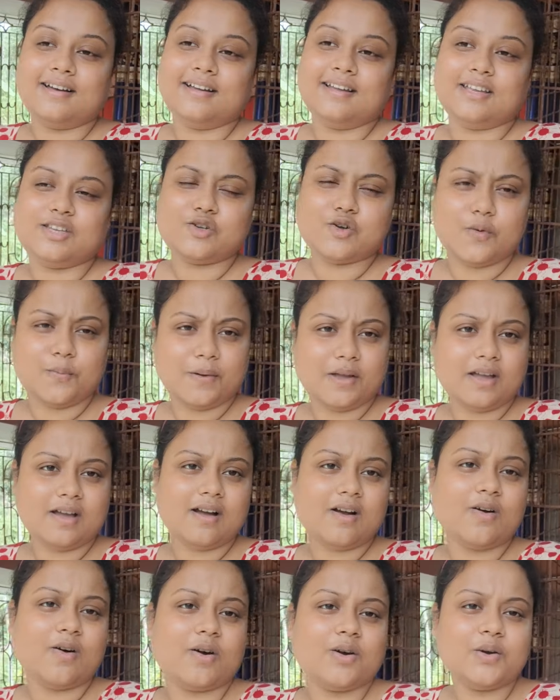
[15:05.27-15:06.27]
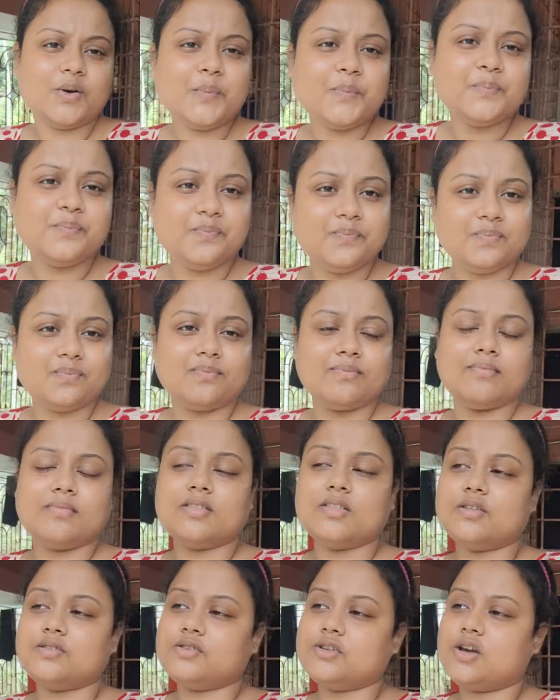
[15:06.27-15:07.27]
একটু অপেক্ষা করো হুম
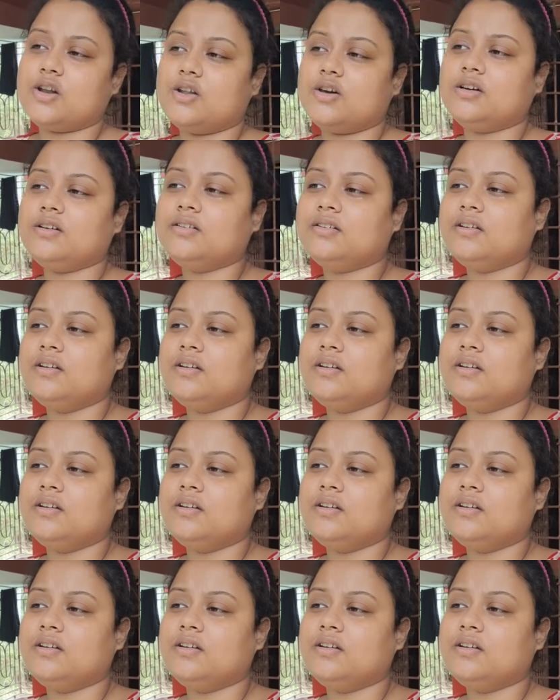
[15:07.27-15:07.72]
তো চলো